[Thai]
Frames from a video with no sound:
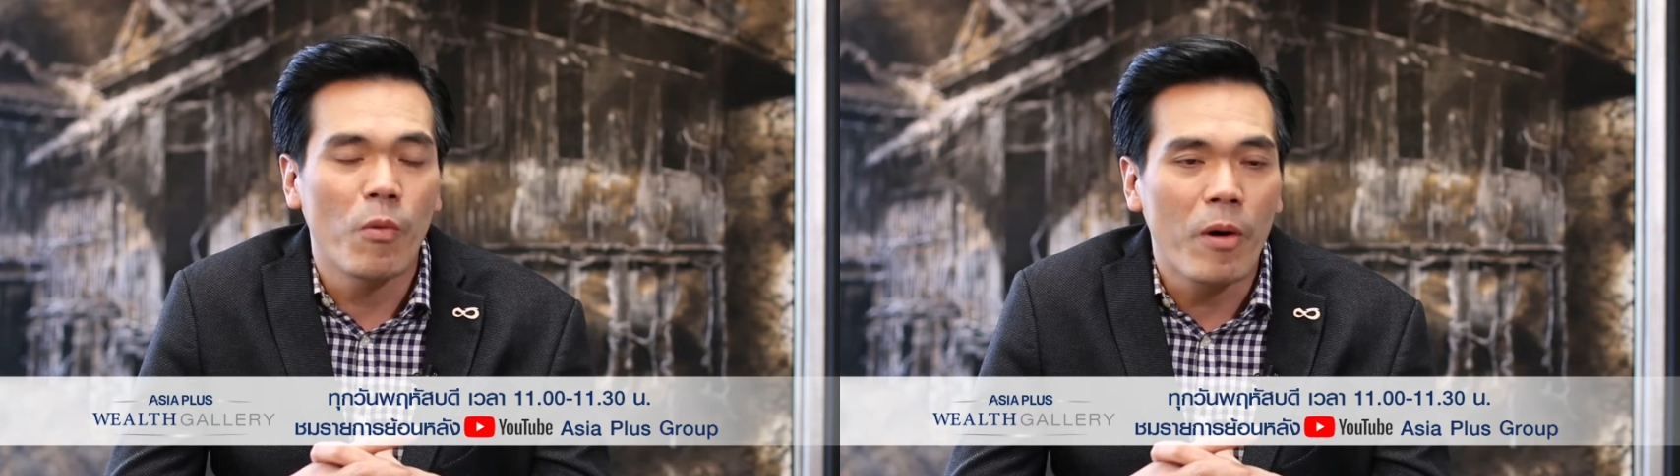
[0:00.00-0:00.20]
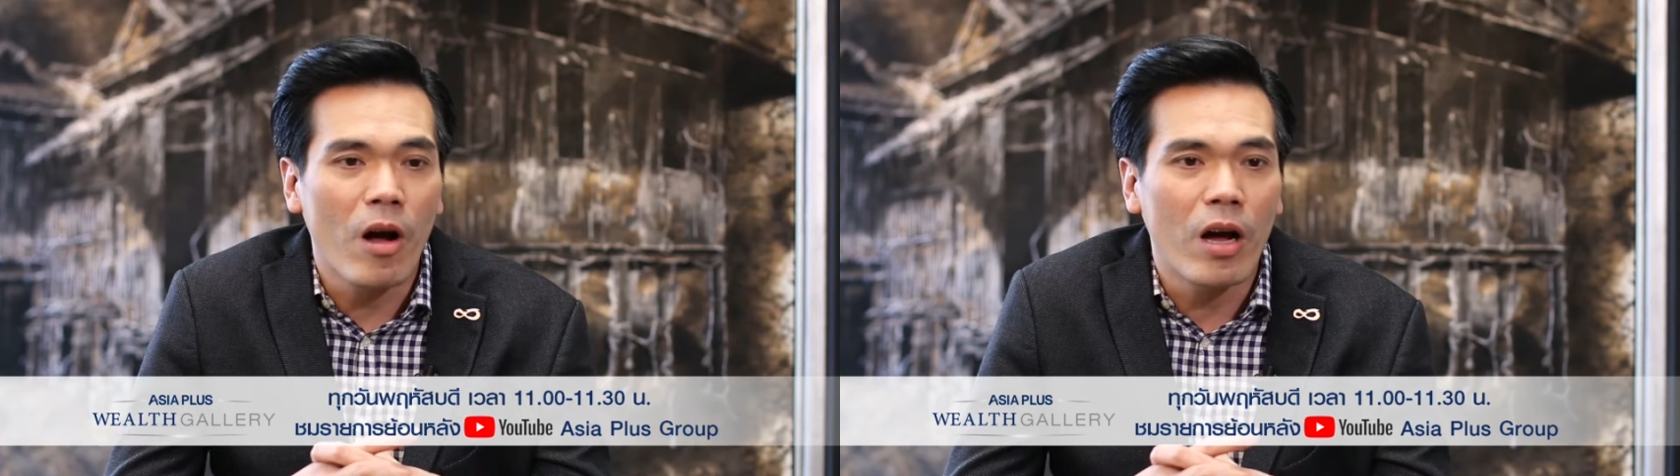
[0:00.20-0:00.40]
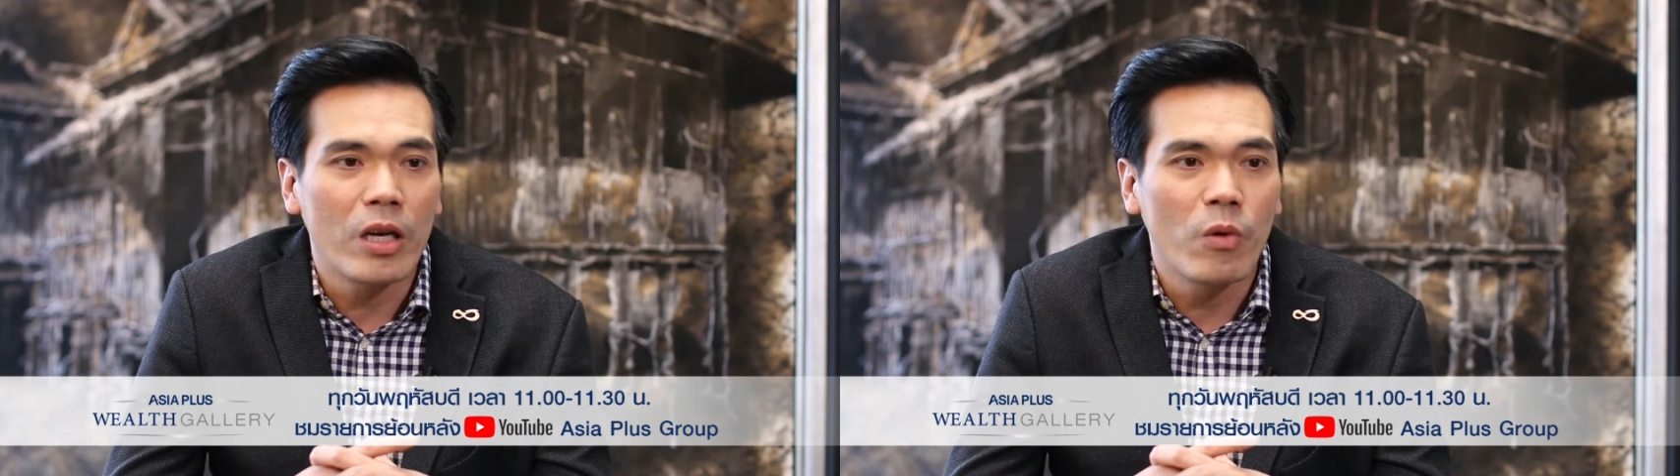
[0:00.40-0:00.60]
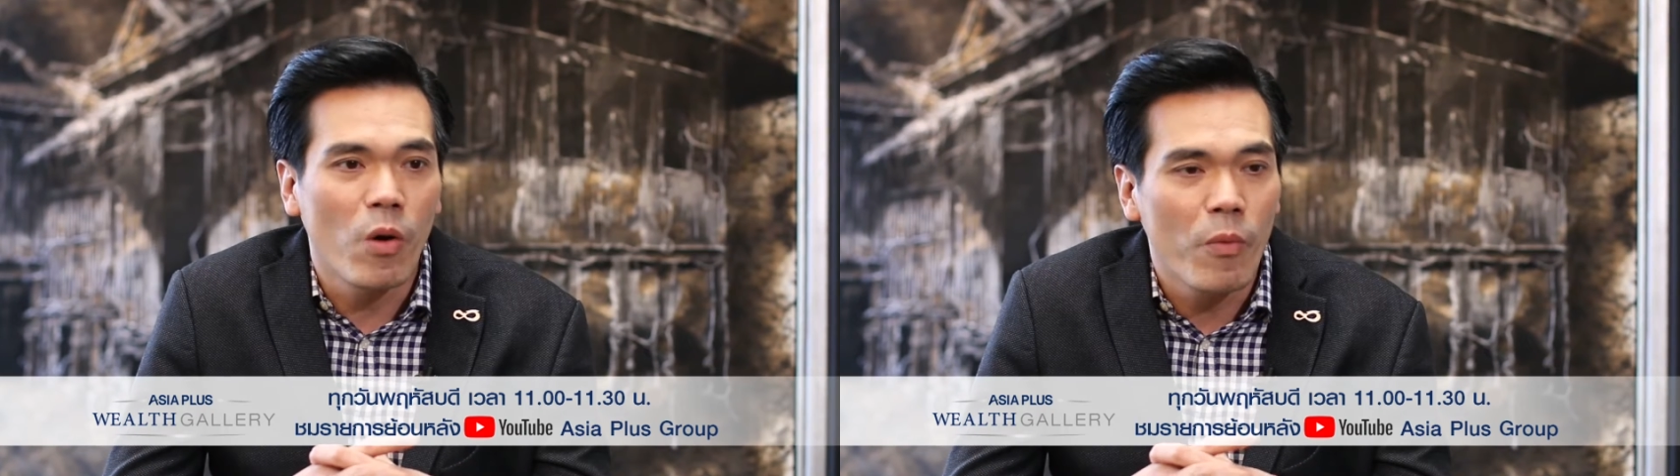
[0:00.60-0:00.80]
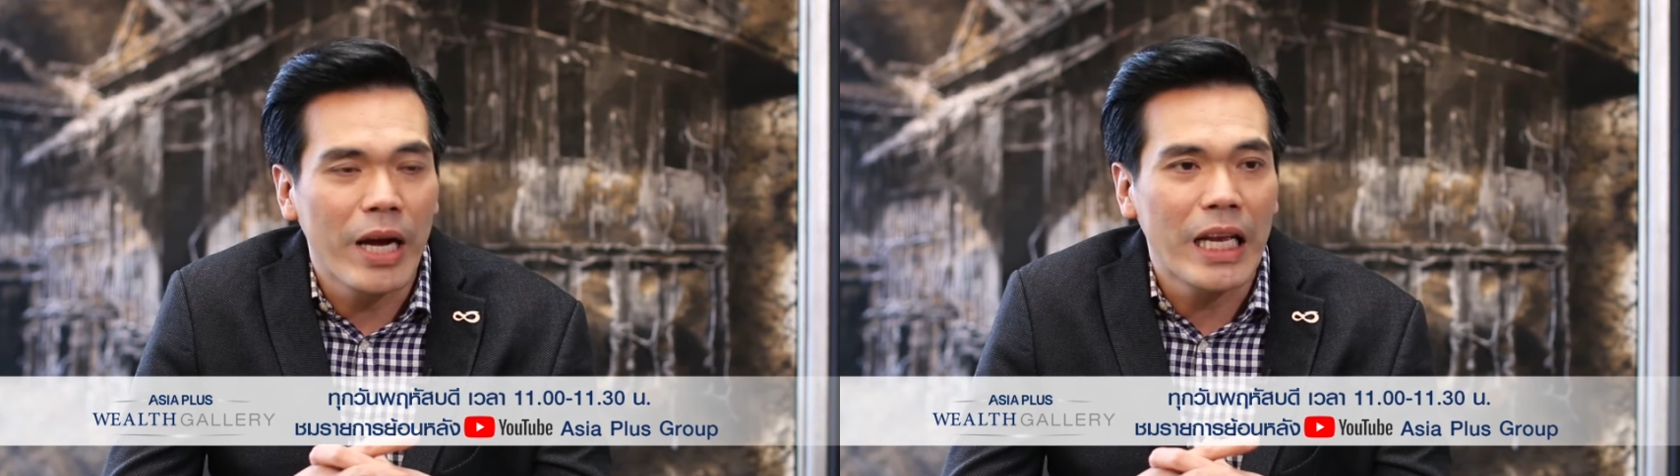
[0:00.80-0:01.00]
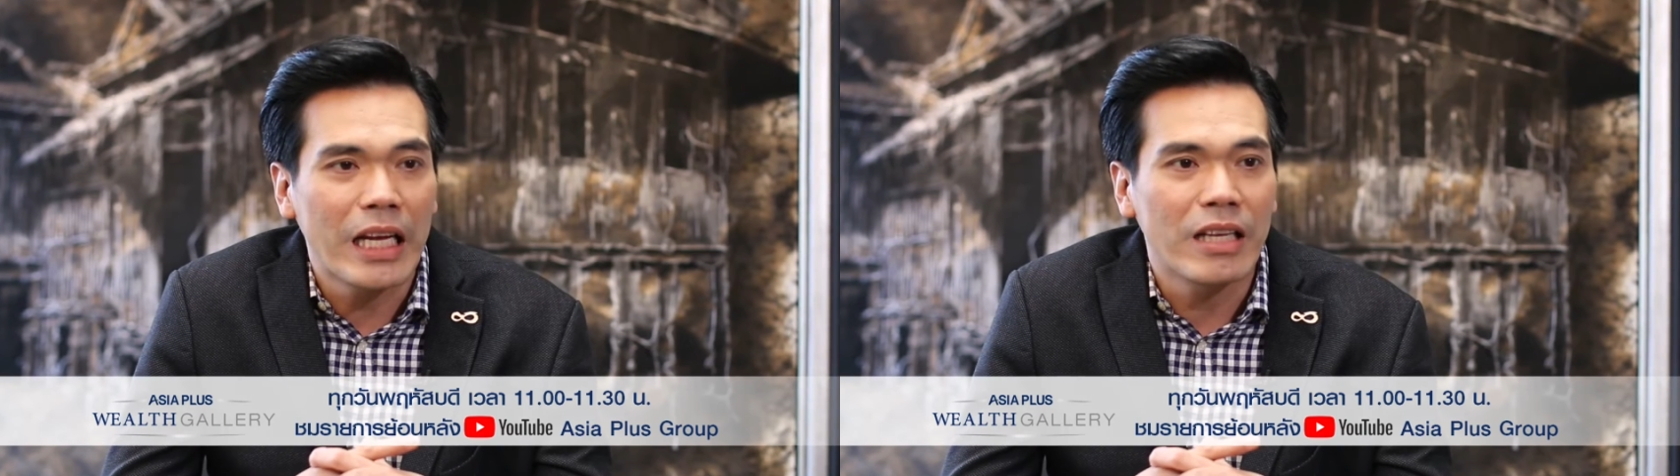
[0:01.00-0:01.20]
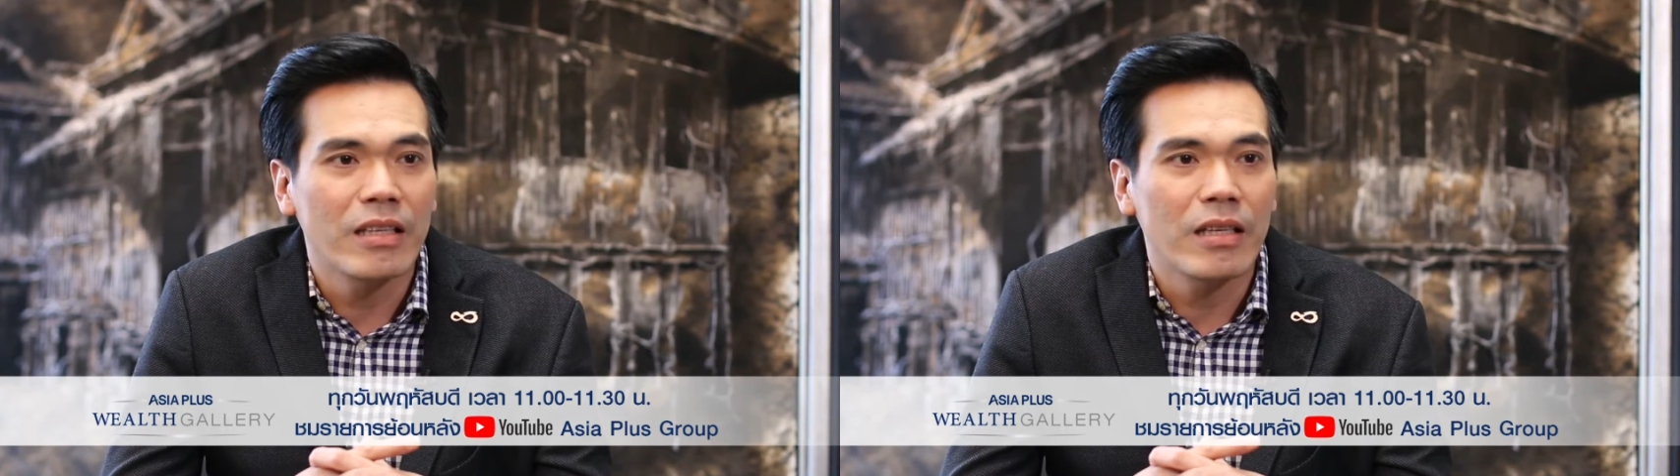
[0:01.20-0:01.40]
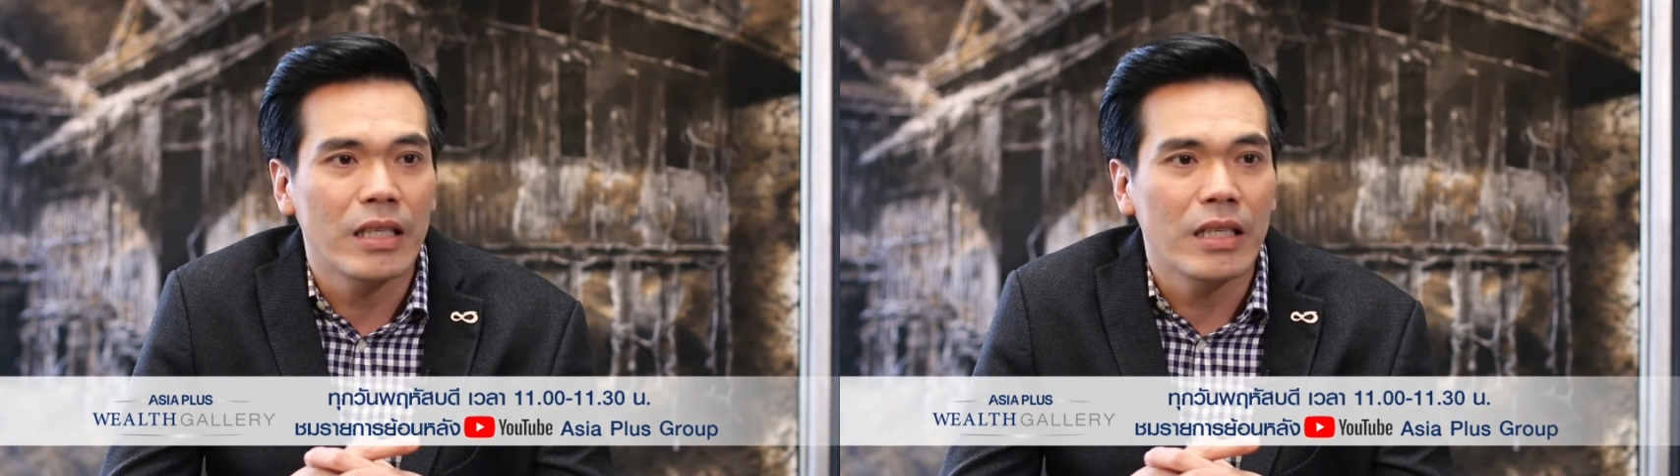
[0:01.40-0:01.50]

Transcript: อุปกรณ์หัวเว่ยเนี่ย